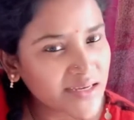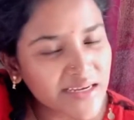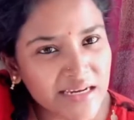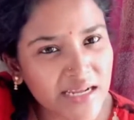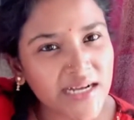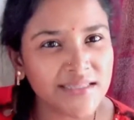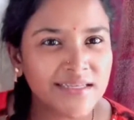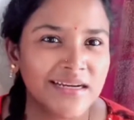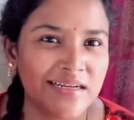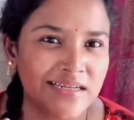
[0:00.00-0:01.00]
कहीं
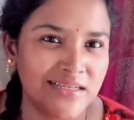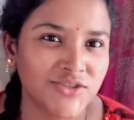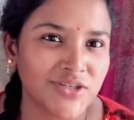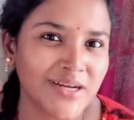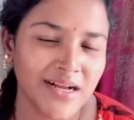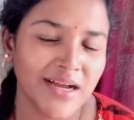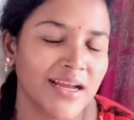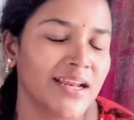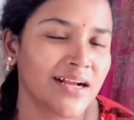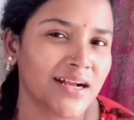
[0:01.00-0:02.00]
लगातार क्लचर
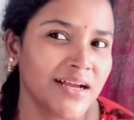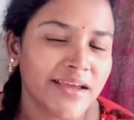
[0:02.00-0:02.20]
लगाए लगाए